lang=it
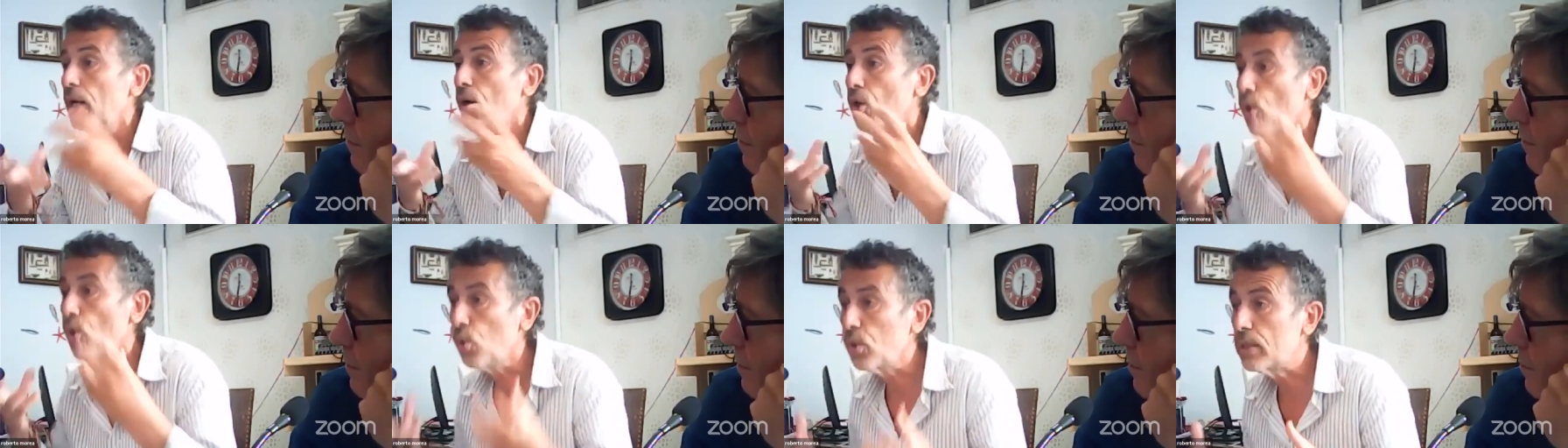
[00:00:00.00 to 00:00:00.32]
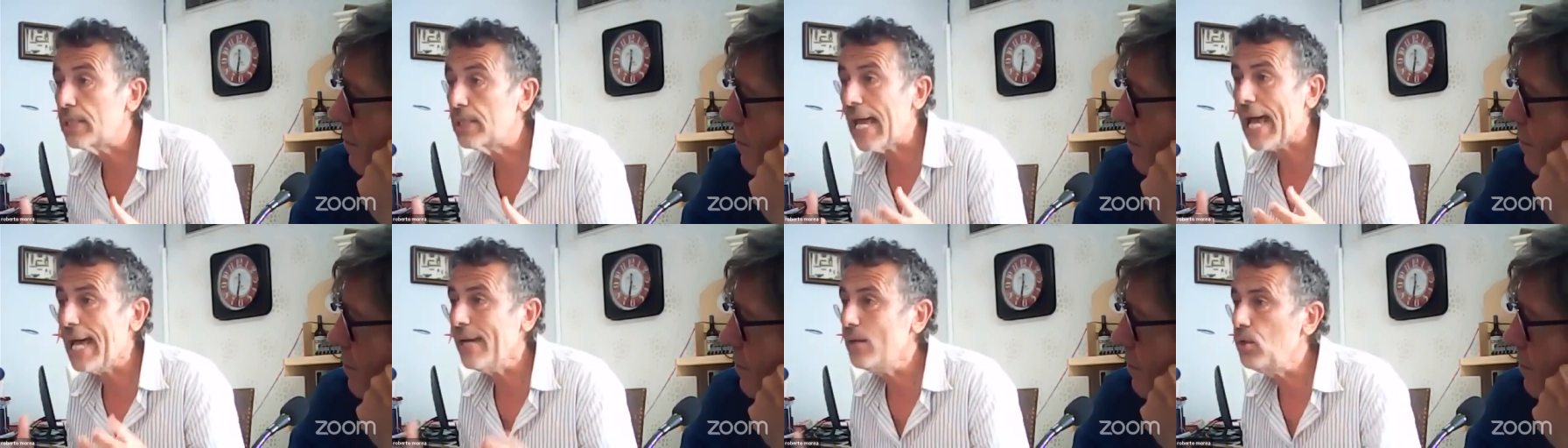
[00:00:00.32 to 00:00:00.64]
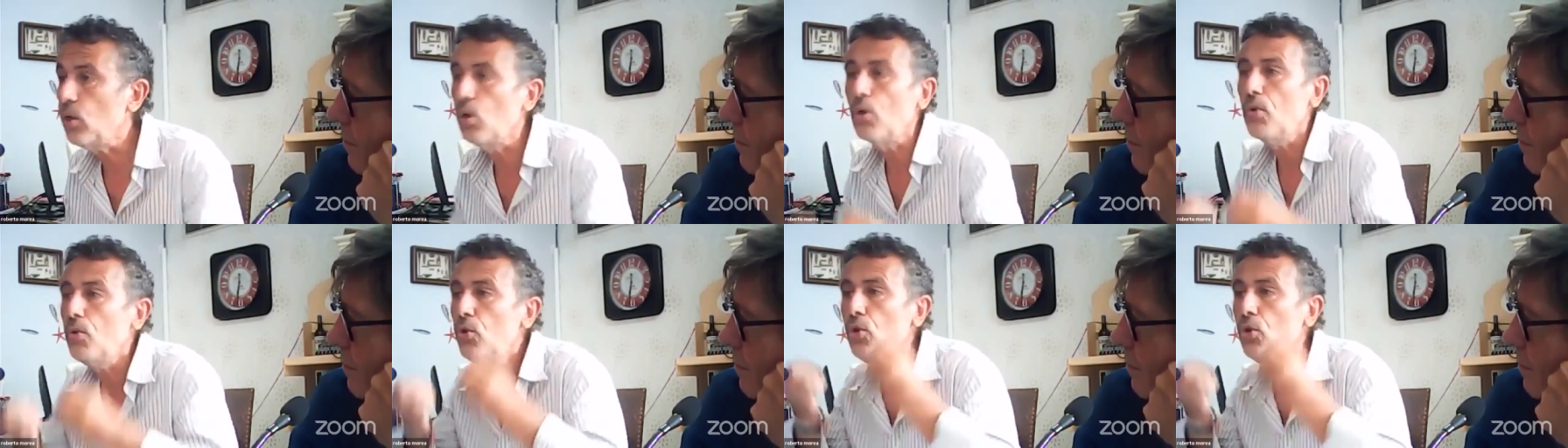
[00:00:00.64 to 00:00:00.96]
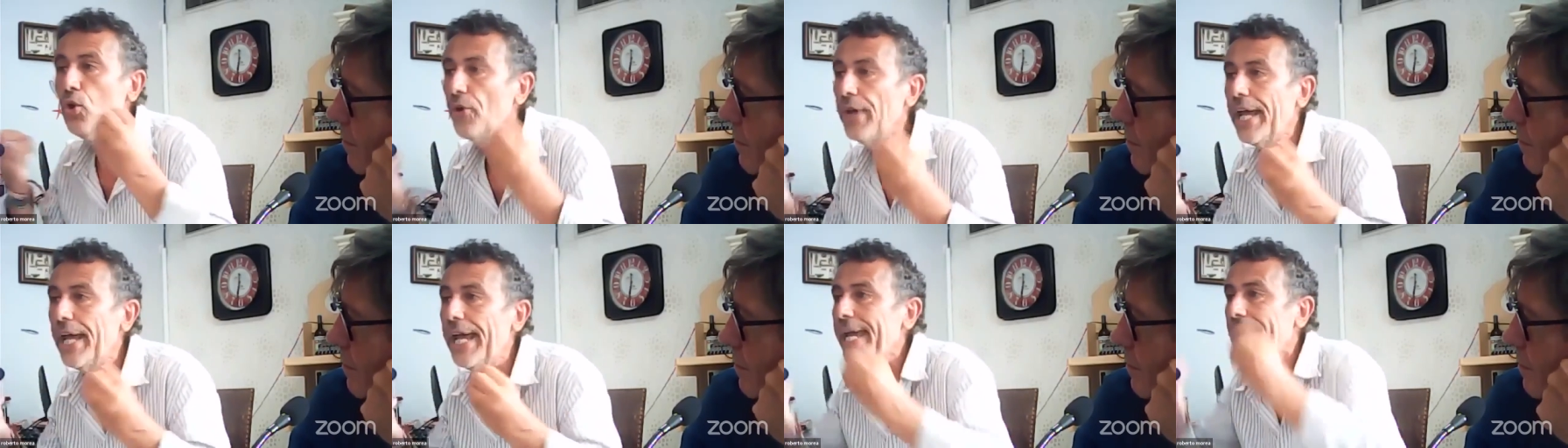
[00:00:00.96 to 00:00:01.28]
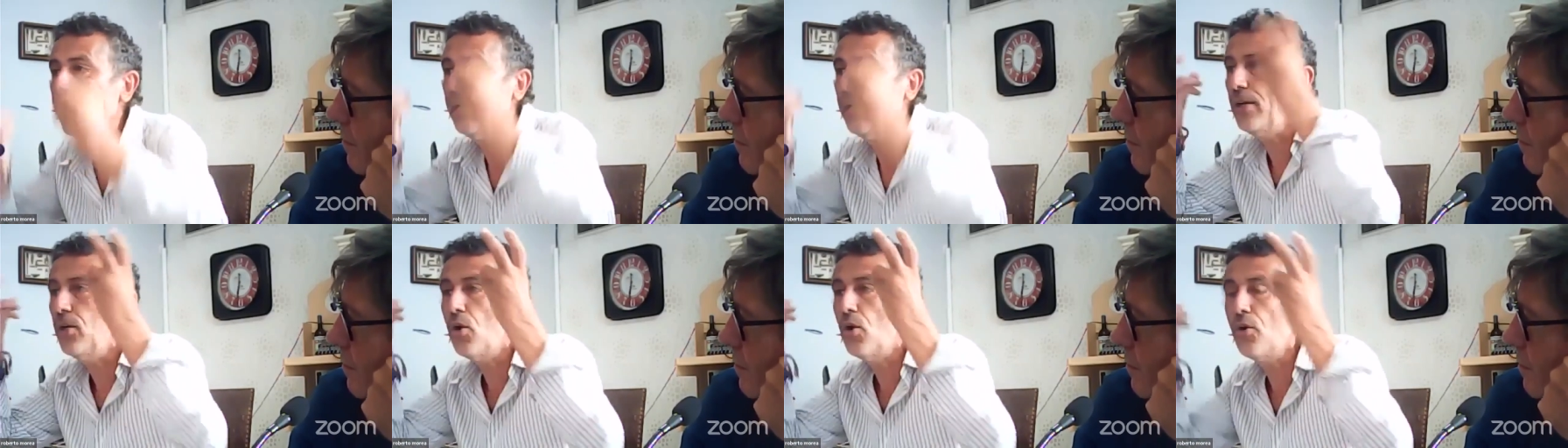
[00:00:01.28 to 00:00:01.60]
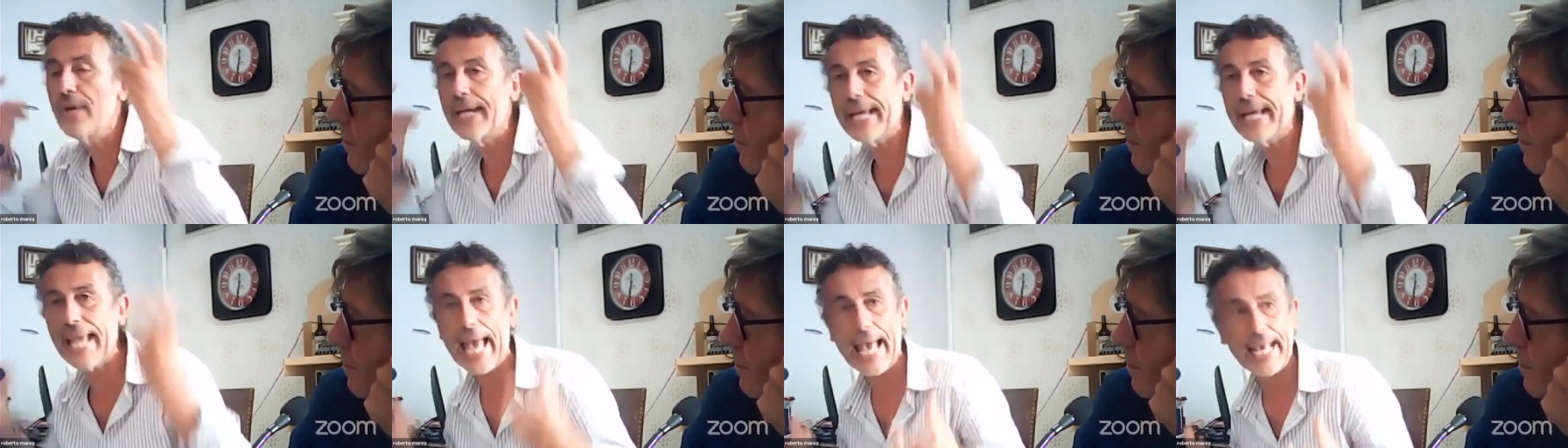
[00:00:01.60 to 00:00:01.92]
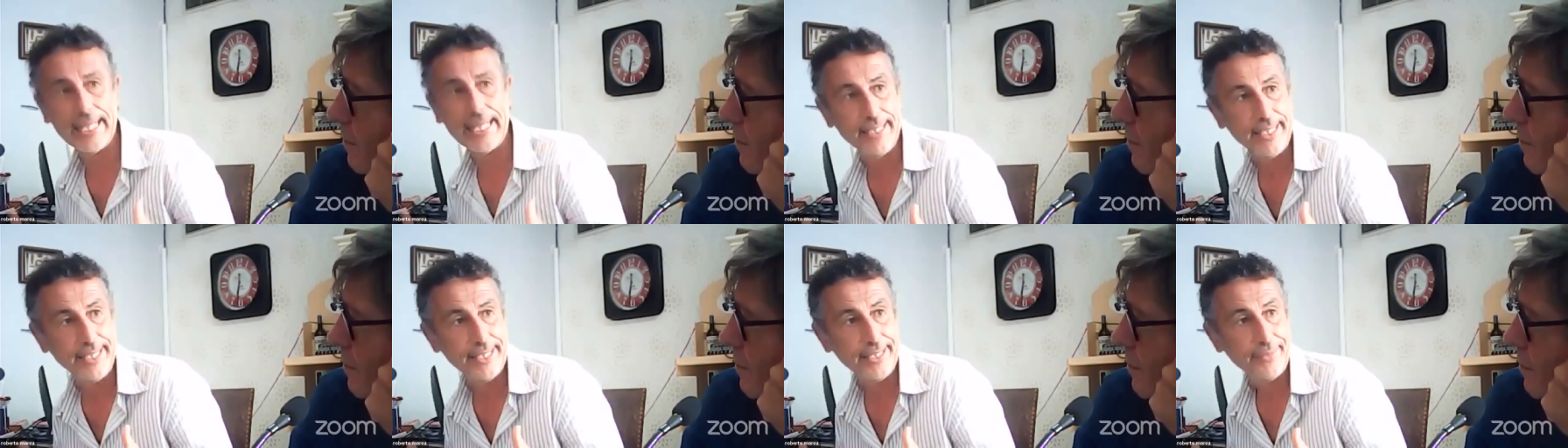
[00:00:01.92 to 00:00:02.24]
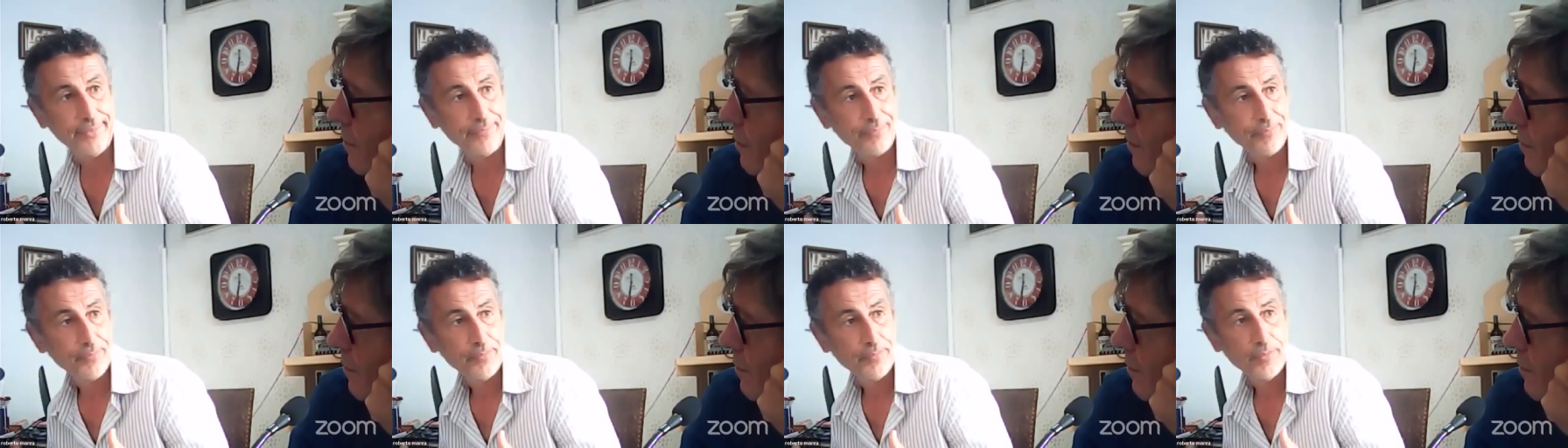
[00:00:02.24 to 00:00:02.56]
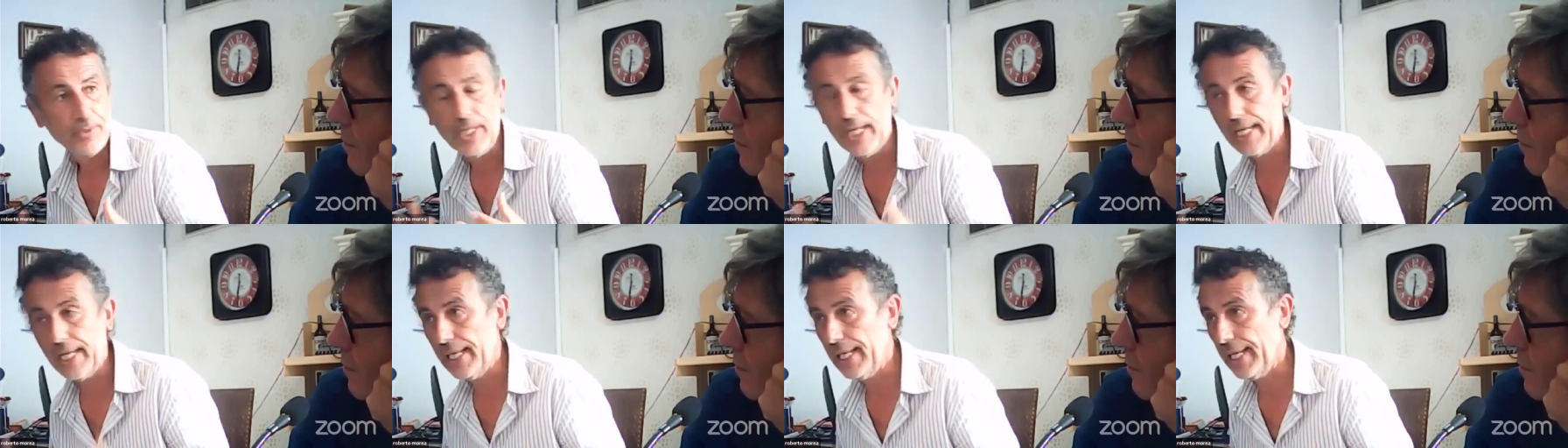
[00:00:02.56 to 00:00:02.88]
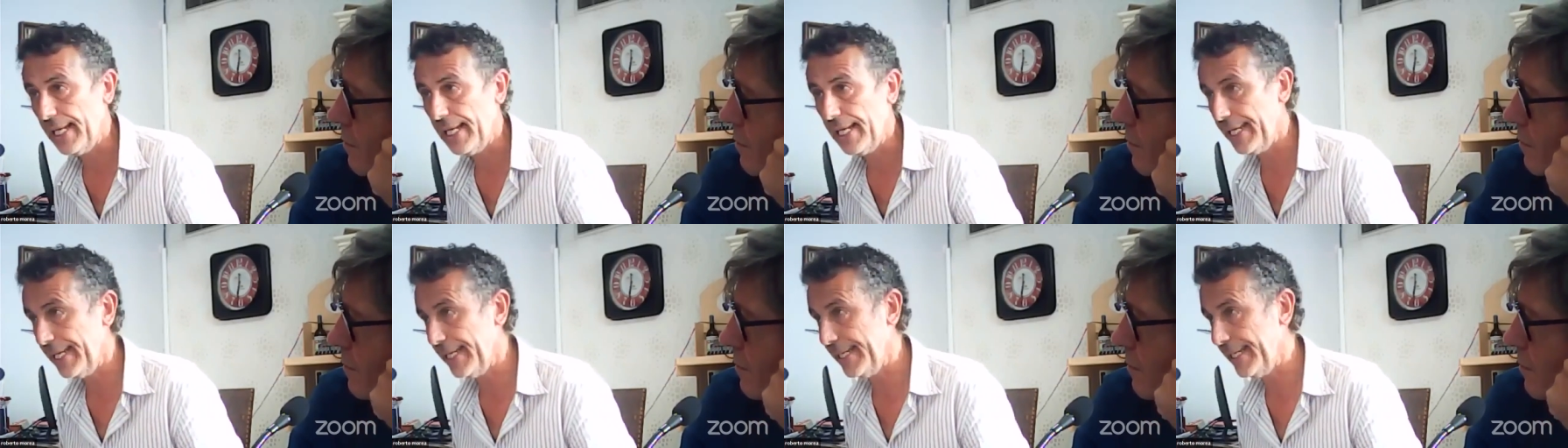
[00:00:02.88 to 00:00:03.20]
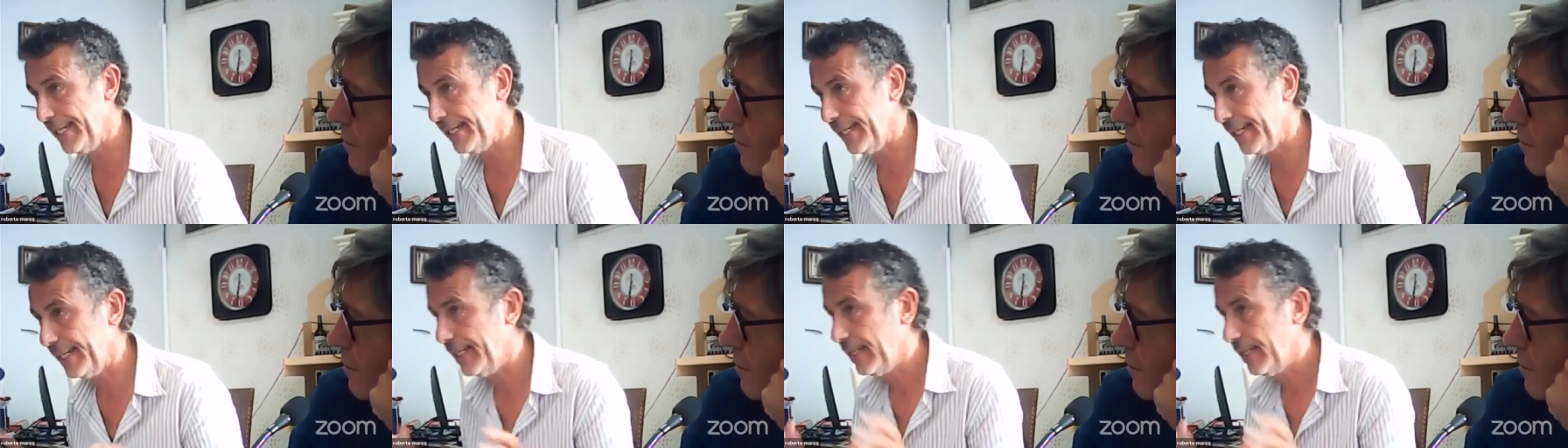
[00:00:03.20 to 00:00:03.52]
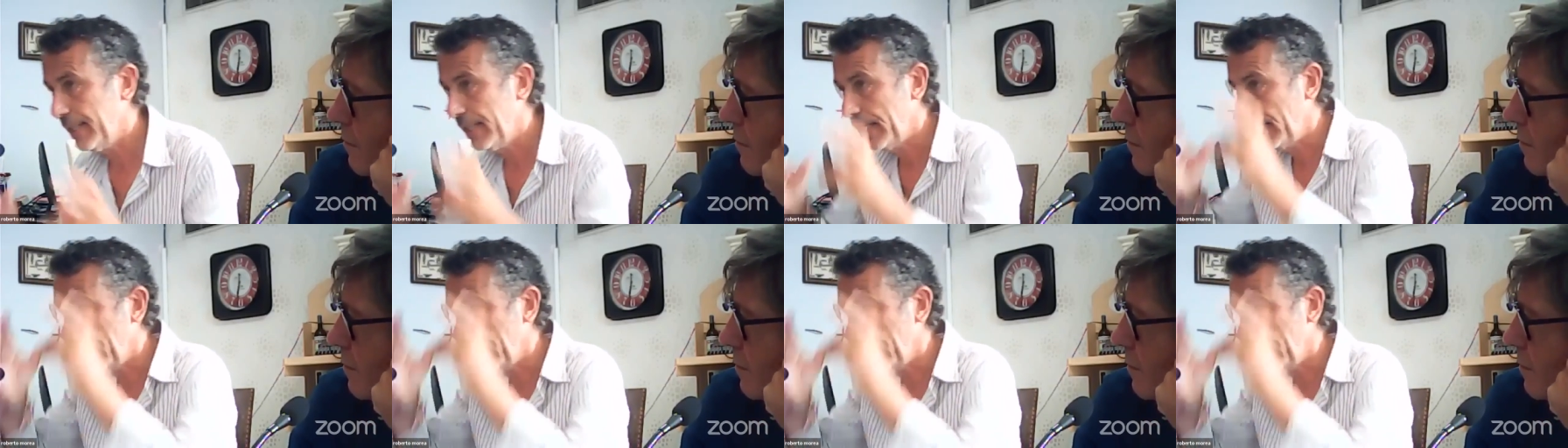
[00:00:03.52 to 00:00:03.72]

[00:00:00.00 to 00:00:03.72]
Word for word: Coltano non è, non cade nel, eh,